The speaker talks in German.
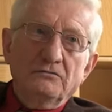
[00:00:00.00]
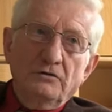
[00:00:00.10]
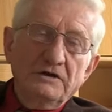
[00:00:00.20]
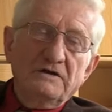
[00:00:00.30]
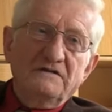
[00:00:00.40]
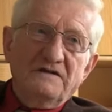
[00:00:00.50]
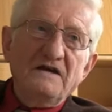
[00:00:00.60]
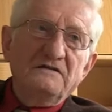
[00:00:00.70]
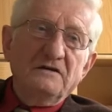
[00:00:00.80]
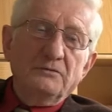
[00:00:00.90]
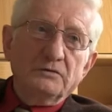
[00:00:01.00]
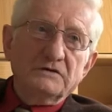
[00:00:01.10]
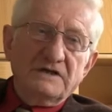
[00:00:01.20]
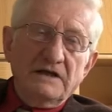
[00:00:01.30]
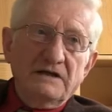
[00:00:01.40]
rund 60
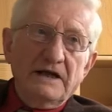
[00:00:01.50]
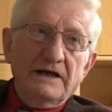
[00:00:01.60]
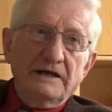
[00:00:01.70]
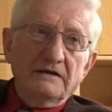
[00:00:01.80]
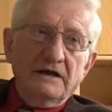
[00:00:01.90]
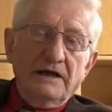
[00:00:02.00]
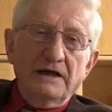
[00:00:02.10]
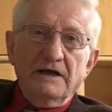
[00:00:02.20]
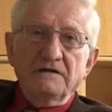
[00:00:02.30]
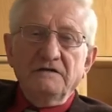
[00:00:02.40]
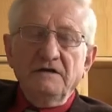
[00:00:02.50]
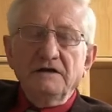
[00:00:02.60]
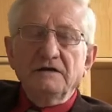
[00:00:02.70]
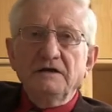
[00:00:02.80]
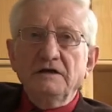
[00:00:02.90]
Prozent der Erträge
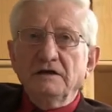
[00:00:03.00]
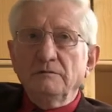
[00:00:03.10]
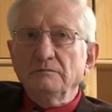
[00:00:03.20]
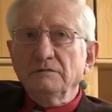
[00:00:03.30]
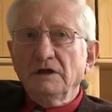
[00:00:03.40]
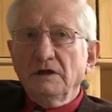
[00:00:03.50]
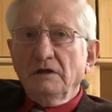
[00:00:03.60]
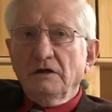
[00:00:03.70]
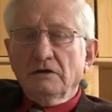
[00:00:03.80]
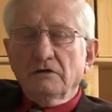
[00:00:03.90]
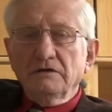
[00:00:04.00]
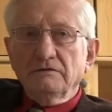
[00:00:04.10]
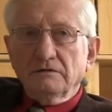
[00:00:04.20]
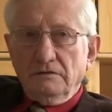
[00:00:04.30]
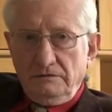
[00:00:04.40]
erzielt, die im äh,
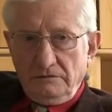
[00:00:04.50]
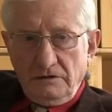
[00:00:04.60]
äh,